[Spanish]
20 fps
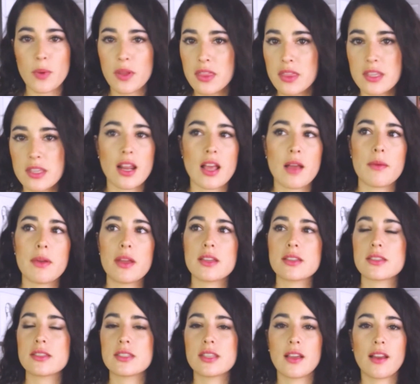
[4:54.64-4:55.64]
habiendo pacientes
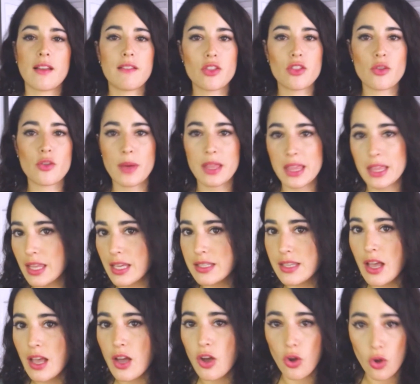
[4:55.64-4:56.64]
graves, siguen habiendo
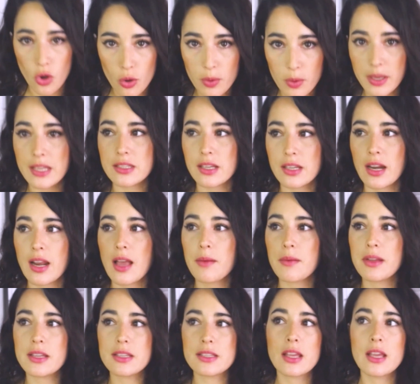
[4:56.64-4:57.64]
pacientes jóvenes
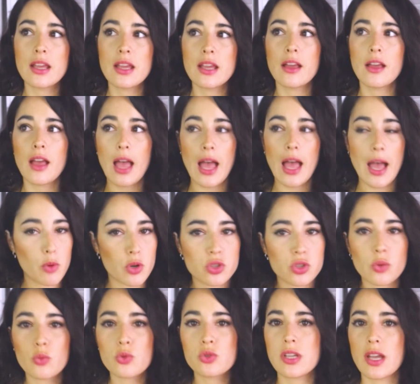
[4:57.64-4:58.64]
graves, ha
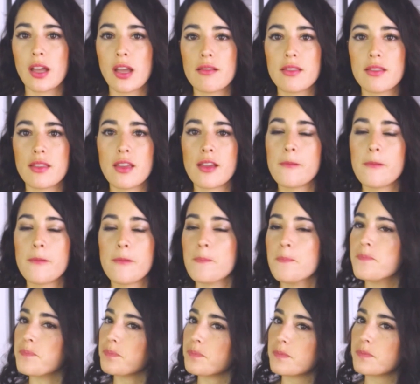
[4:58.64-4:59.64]
muerto mucha gente,
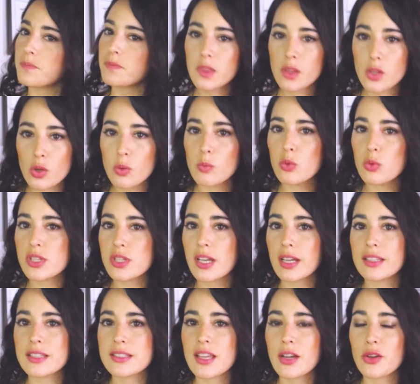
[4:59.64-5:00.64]

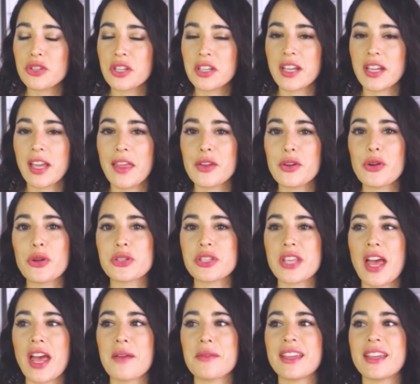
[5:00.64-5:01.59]
mucha gente está contagiada y no lo